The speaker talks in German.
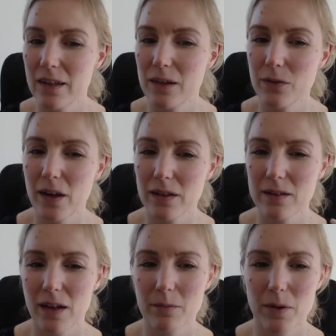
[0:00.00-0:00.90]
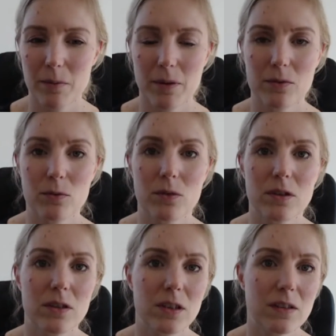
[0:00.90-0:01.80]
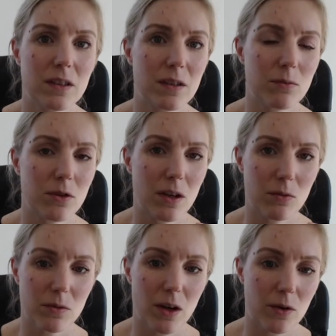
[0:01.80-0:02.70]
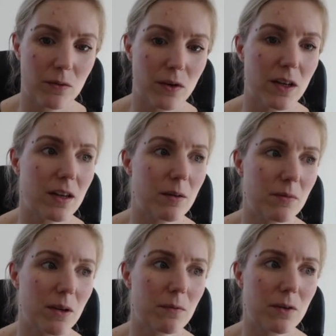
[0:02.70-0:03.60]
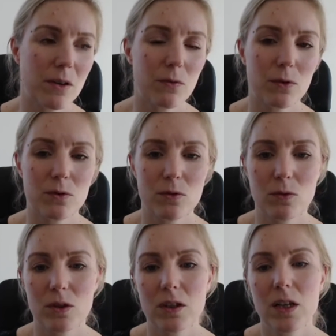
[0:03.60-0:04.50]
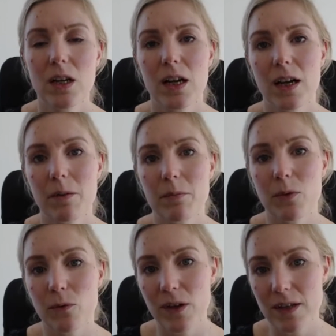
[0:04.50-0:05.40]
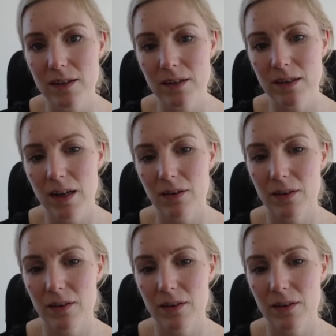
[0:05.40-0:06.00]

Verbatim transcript: hilfreich sein bei Personen, die sich im Stadium 3 oder 4 der Nebennierenfehlfunktion ähm, befinden,